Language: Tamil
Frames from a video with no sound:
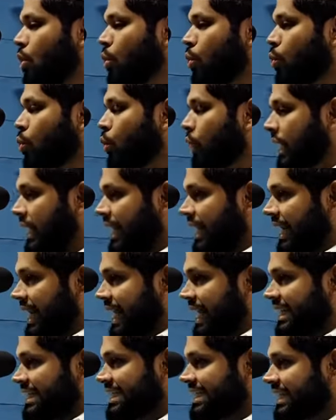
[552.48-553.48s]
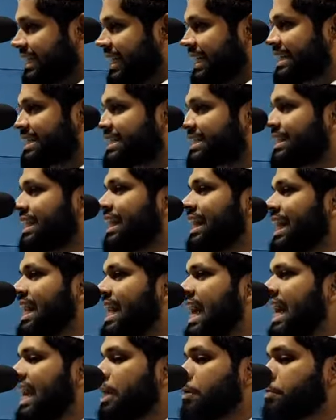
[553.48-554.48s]
உங்களிலே சிலர் சிலரை
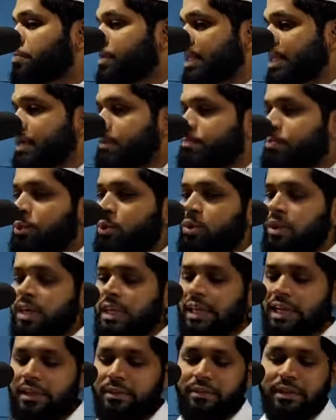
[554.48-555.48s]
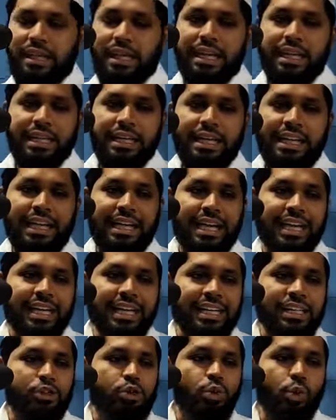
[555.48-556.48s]
அழைப்பதை போன்று நீங்கள்
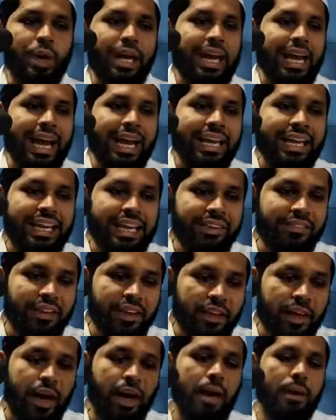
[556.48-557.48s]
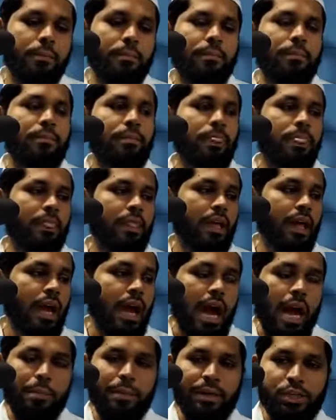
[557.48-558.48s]
ரசூலை அழைக்க வேண்டாம்
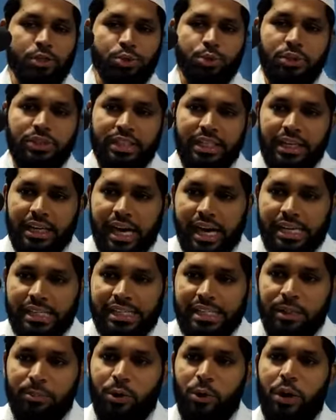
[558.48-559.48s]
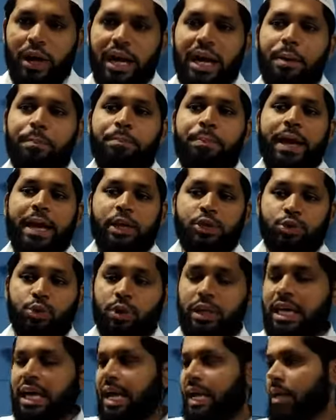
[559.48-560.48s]
அவர் ரசூல் சல்லா அலிஸ்லாம் அவர்களை பெயர்
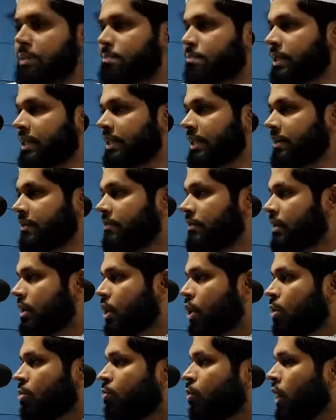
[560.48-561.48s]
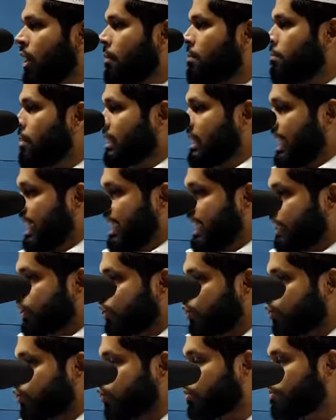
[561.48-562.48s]
சொல்லி அழைப்பது முஹம்மதே
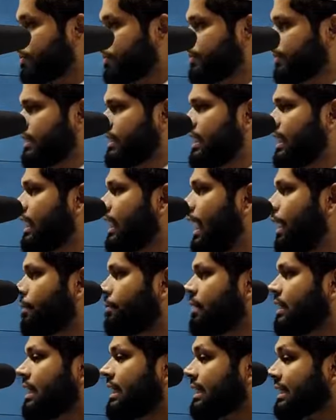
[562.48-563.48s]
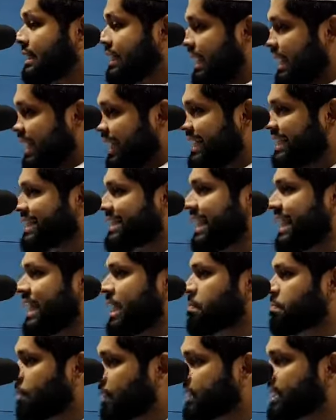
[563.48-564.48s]
என்று கூப்பிடுவதெல்லாம் தடை
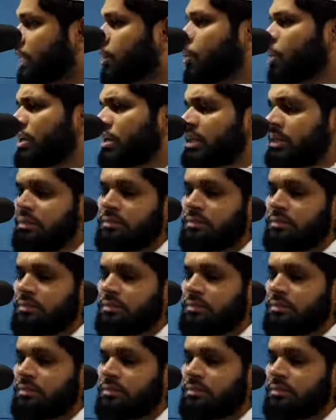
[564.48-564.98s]
செய்யப்பட்ட ஒன்று